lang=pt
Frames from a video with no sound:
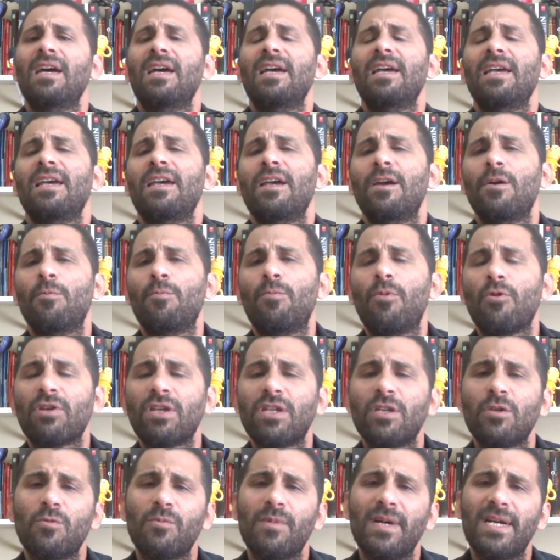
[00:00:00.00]
é, é um
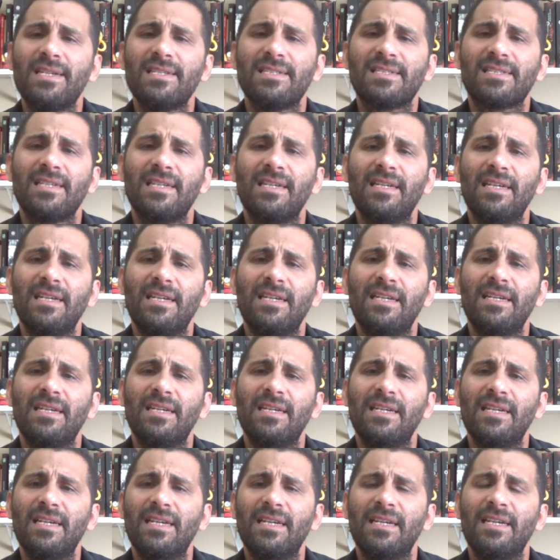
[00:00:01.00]
pouquinho mais
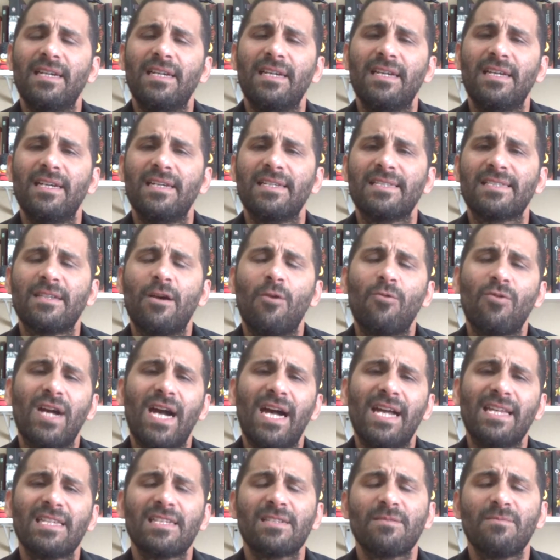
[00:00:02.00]
é,
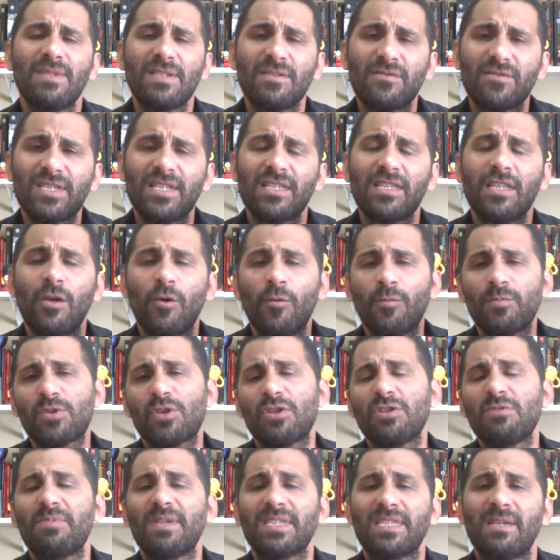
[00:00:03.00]
salgadas, mas você tem
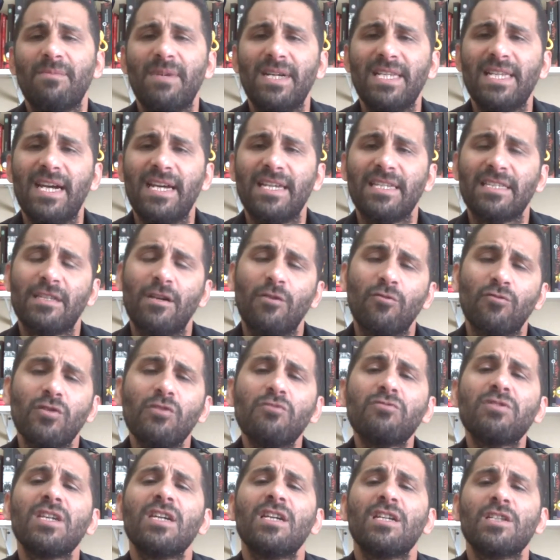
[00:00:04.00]
opções para trabalhar. Então
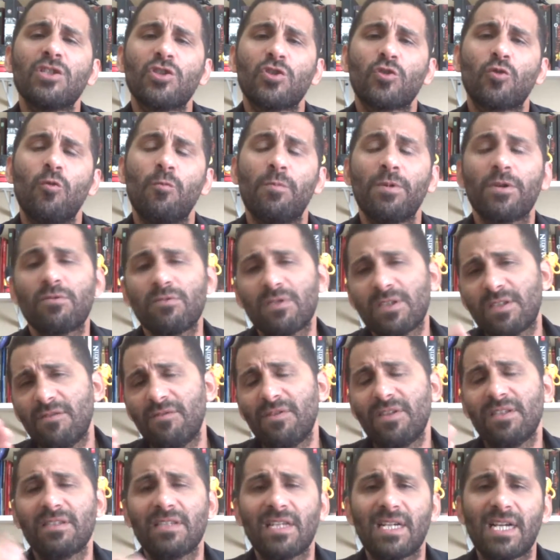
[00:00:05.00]
não tenha desculpa.
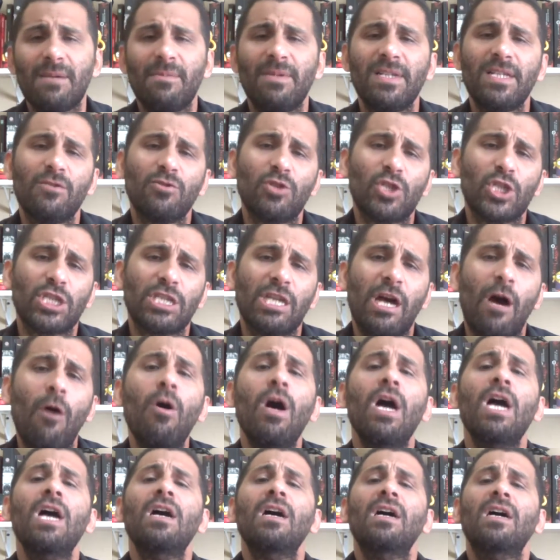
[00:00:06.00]
Inclusive na Camaleão
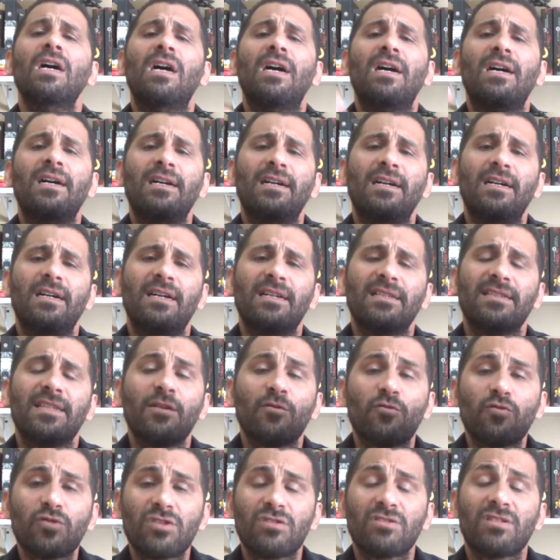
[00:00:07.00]
Digital uh,
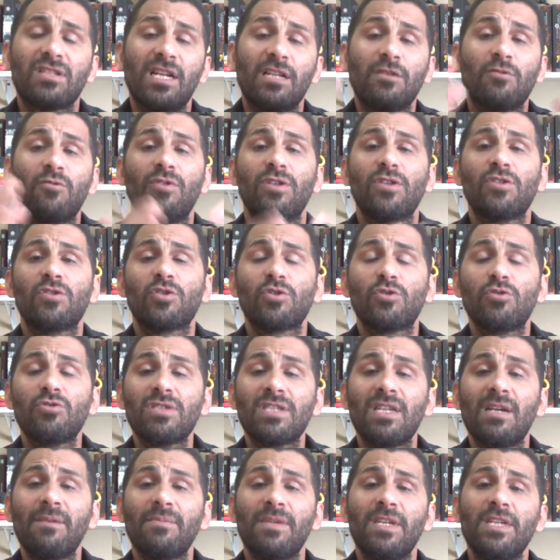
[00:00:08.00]
tem cursos gratuitos
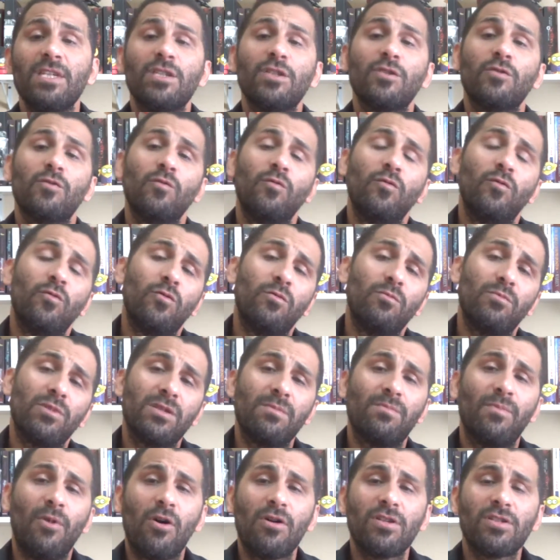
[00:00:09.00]
justamente do
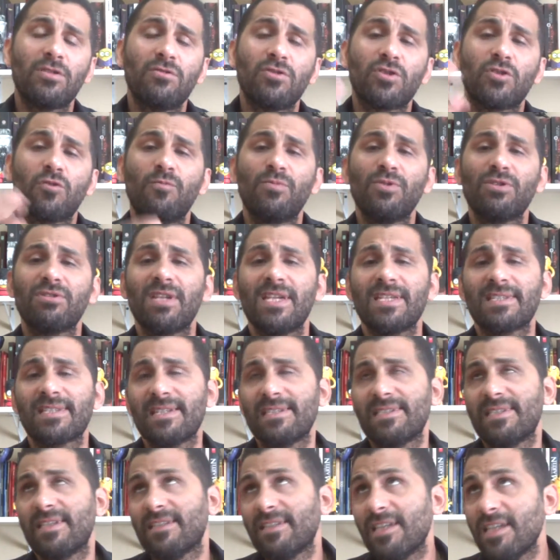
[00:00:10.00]
e do Scoop Test.
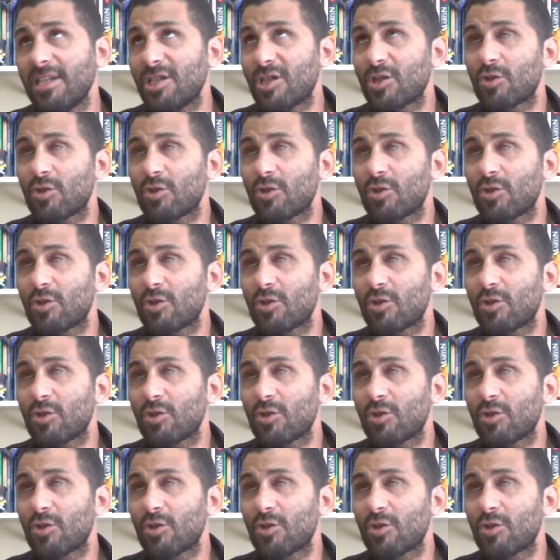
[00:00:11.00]
Quer dizer, nem